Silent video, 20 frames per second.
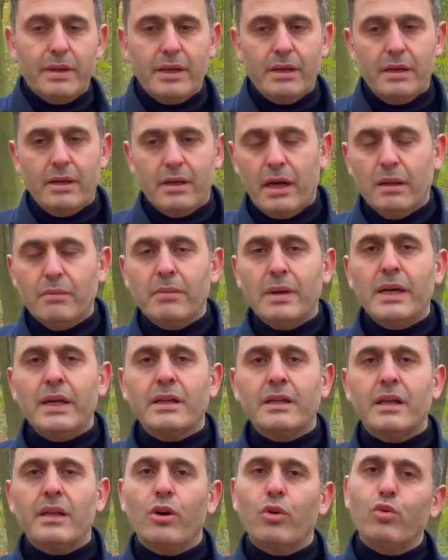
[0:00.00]
beri
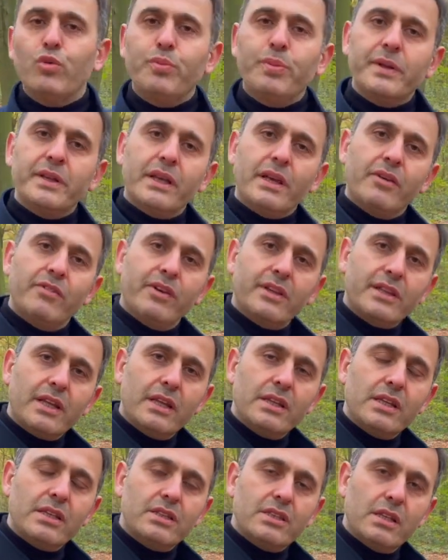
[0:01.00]
Almanya'dan Avrupa'daki
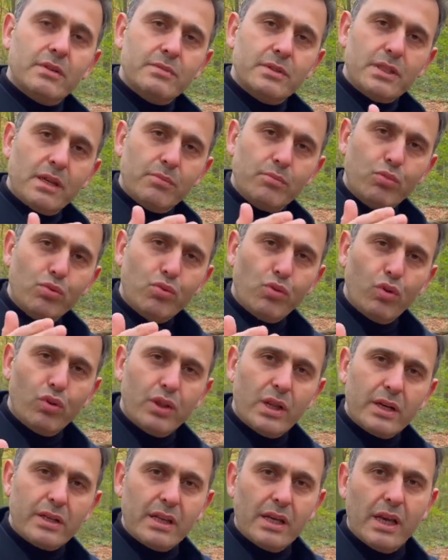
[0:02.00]
vatandaşlarımıza bu
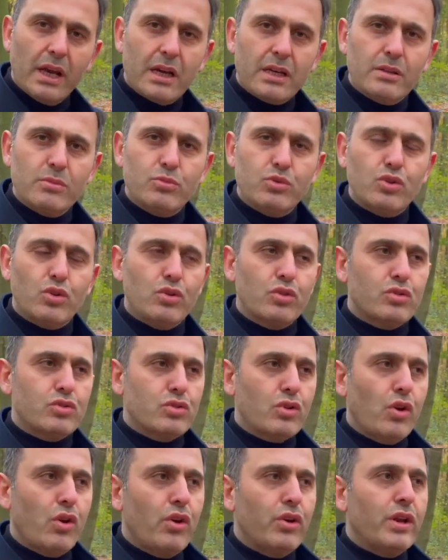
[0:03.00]
konularda yardımcı
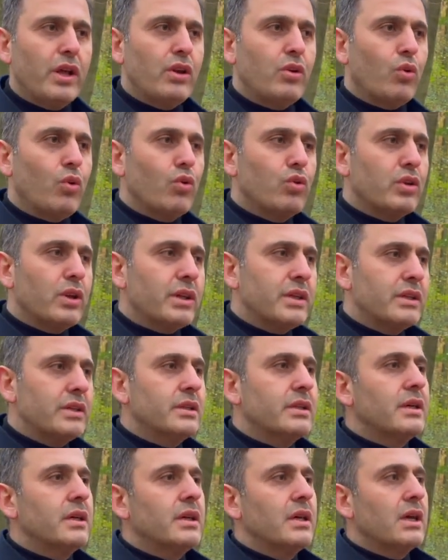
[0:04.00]
oluyoruz. Örneğin
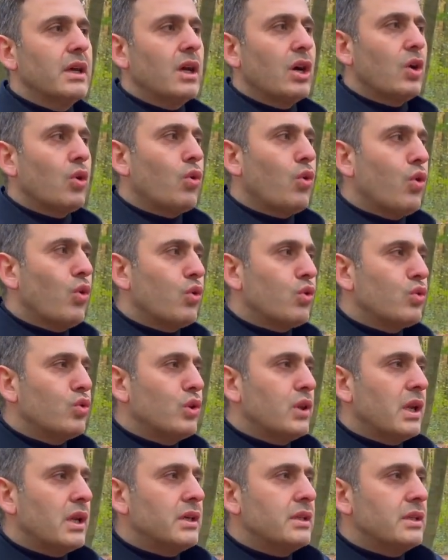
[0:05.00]
onların
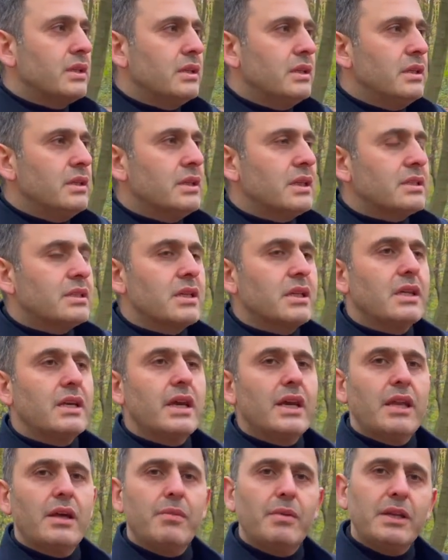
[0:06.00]
korkularını nasıl
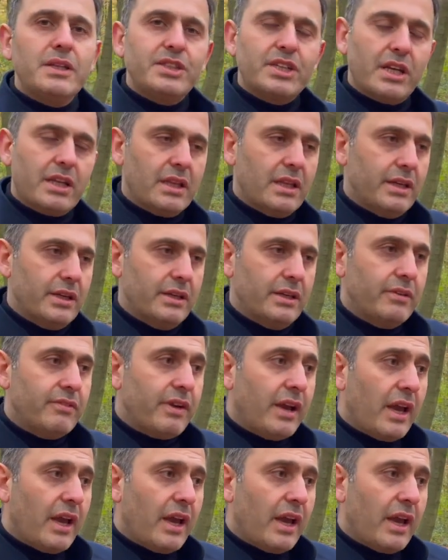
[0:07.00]
yenebileceklerini